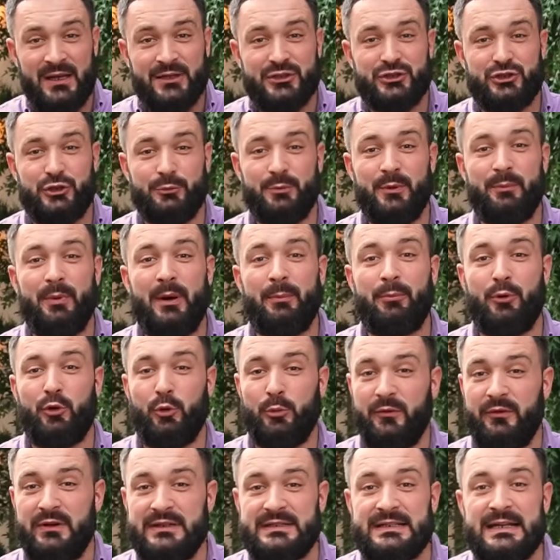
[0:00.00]
чтобы
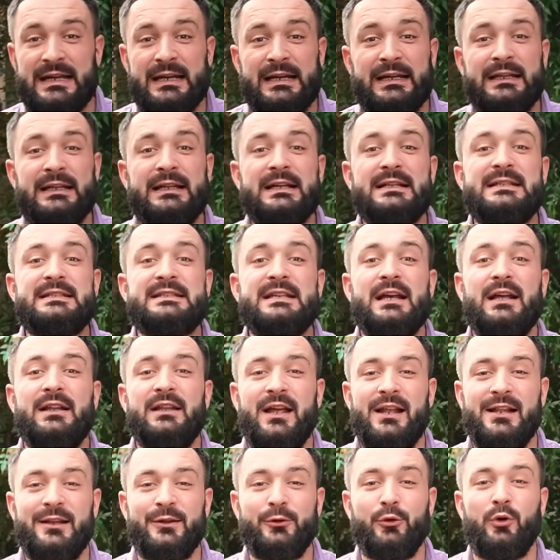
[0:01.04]
попробовать
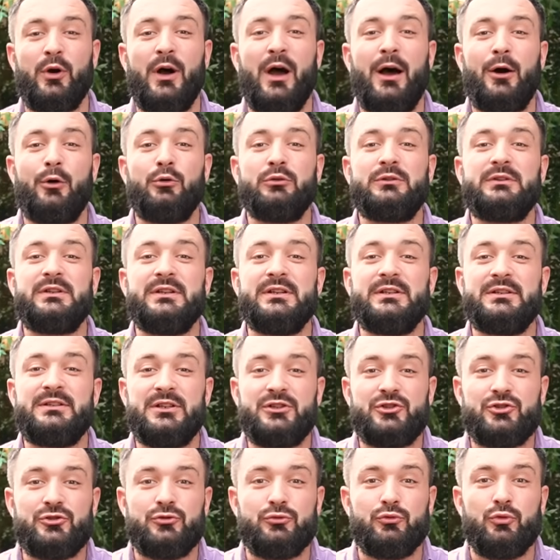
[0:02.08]
национальную
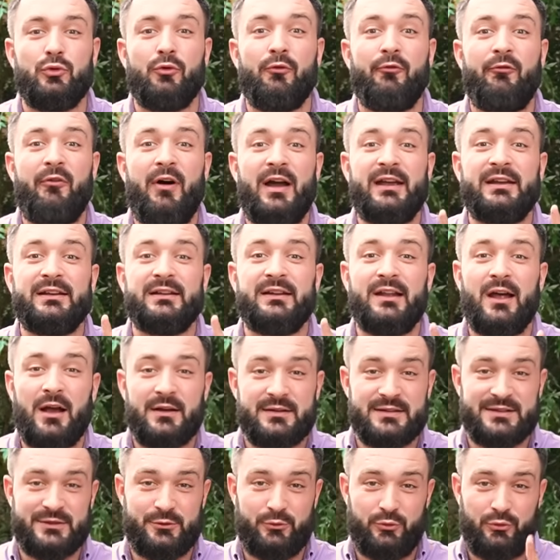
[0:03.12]
аутентичную
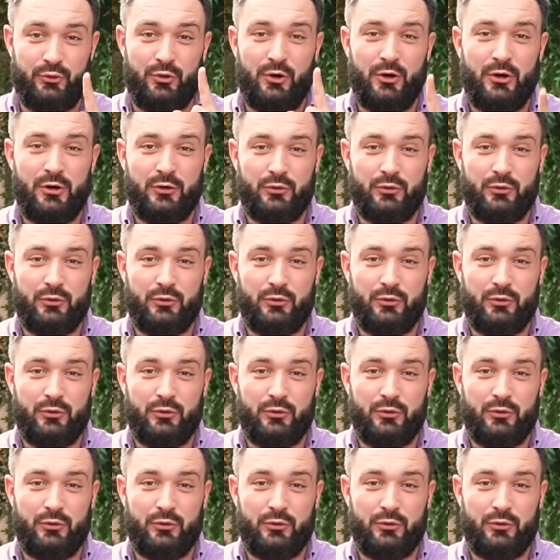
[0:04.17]
войнахскую